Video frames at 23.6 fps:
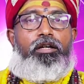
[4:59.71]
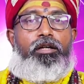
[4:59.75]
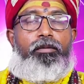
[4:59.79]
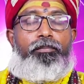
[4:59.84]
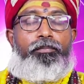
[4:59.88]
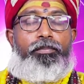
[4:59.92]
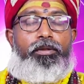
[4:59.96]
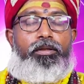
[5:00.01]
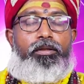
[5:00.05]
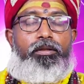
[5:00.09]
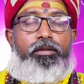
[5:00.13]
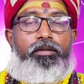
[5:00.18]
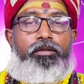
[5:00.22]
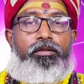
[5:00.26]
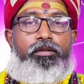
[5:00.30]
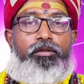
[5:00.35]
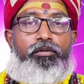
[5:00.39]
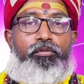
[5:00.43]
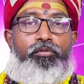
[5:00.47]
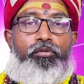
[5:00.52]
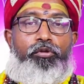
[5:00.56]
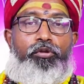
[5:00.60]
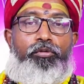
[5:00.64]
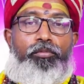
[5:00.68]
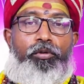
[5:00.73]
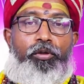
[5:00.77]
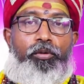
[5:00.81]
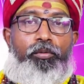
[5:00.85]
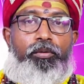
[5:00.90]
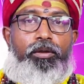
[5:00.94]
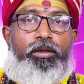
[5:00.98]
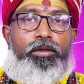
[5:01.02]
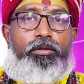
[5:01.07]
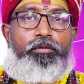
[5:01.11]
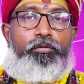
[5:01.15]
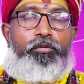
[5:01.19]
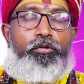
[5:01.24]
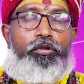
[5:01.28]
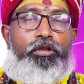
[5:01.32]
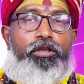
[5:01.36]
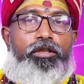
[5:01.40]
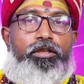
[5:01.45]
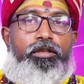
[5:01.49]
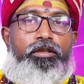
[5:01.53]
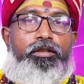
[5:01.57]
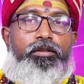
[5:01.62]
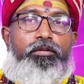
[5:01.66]
அப்போ இந்த குரு பகவான்
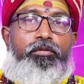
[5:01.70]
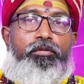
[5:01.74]
உங்களுக்கு